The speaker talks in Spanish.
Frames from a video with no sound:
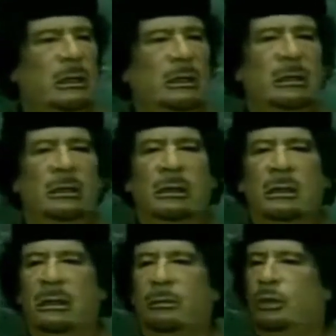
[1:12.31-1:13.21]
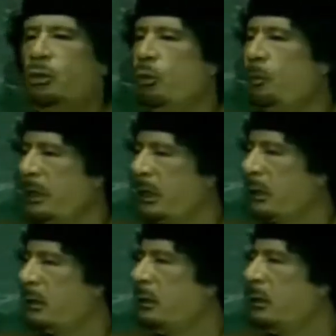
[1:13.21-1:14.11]
la crisis
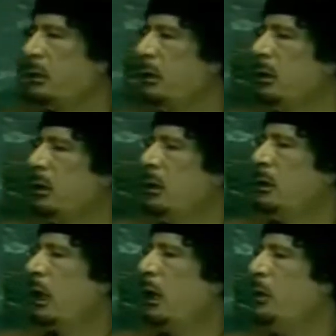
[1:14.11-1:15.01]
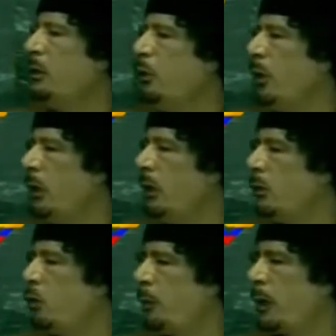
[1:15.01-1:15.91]
alimentaria, la crisis del agua,
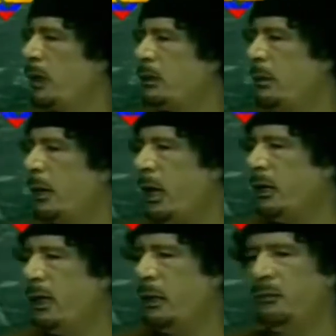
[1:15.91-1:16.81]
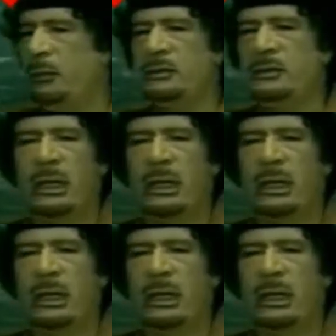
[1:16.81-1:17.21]
la desertificación,